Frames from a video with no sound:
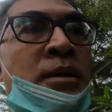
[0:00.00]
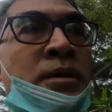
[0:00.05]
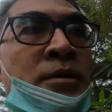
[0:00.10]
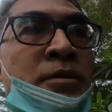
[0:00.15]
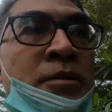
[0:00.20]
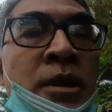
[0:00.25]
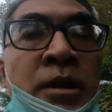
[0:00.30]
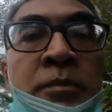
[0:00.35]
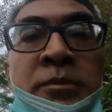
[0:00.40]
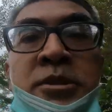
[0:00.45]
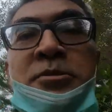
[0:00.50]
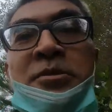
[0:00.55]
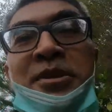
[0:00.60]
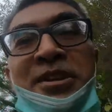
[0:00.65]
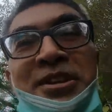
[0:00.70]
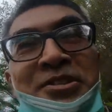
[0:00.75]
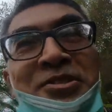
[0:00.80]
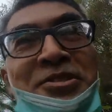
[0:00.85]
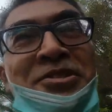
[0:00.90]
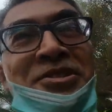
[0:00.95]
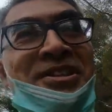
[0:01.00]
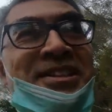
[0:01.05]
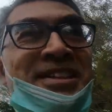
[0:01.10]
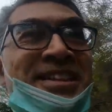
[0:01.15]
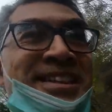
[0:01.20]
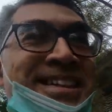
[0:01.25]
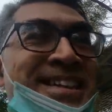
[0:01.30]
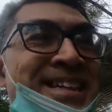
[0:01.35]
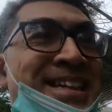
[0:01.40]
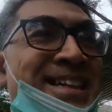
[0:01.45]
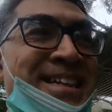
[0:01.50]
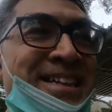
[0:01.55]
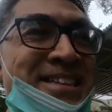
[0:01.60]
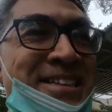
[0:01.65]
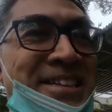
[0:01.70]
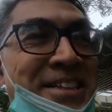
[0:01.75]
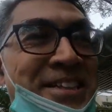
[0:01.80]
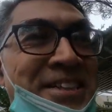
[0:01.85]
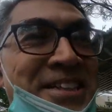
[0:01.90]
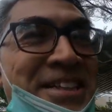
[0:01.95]
kurang lebih seperti itu
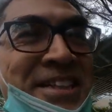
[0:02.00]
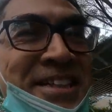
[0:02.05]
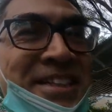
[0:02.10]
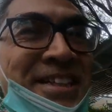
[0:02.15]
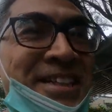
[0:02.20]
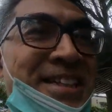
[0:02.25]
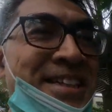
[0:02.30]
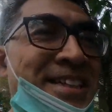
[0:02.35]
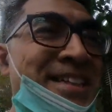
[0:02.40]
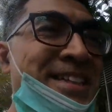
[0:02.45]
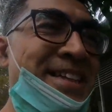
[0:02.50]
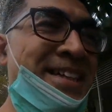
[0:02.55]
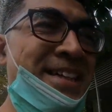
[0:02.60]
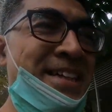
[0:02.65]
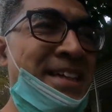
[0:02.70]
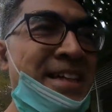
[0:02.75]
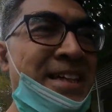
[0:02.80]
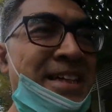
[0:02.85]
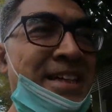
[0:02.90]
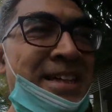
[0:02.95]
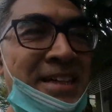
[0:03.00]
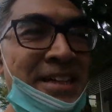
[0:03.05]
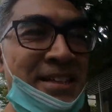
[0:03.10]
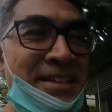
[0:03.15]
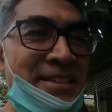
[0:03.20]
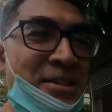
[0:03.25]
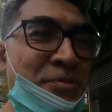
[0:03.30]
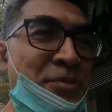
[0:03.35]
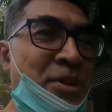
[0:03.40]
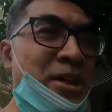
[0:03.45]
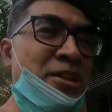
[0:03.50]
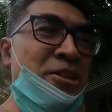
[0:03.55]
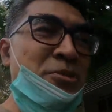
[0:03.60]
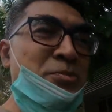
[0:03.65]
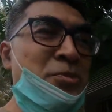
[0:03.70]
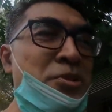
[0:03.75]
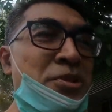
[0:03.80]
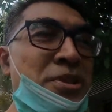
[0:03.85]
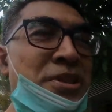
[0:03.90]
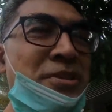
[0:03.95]
jadi sampai
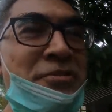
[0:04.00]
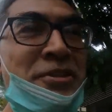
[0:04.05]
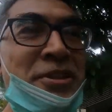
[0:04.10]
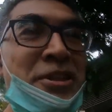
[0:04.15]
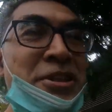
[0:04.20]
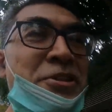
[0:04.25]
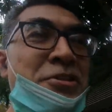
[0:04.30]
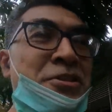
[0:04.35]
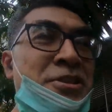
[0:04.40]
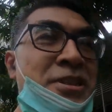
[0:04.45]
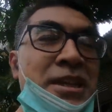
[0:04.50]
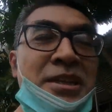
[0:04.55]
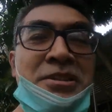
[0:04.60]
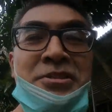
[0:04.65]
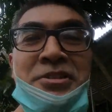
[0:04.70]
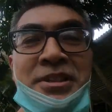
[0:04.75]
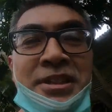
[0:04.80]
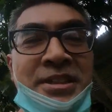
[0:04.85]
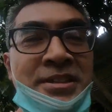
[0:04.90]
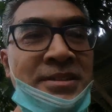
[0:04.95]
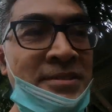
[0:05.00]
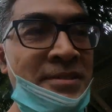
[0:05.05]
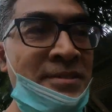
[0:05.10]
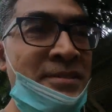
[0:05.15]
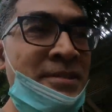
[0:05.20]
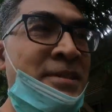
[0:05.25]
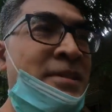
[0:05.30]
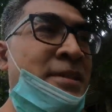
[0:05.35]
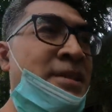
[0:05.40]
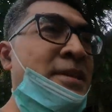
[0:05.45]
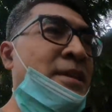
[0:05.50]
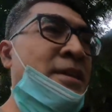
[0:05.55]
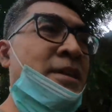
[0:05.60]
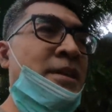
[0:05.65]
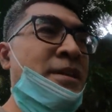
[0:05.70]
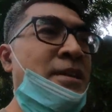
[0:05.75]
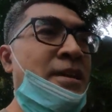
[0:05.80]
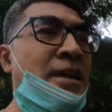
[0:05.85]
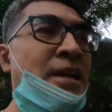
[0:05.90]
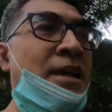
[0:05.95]
ketemu di video selanjutnya
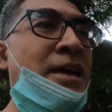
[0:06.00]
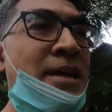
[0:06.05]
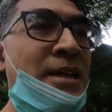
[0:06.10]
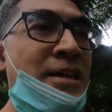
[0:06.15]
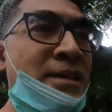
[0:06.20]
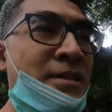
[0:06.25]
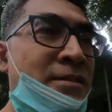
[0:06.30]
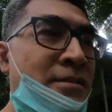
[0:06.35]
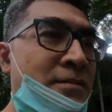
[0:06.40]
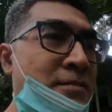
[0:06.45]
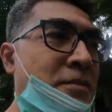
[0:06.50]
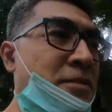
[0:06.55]
dan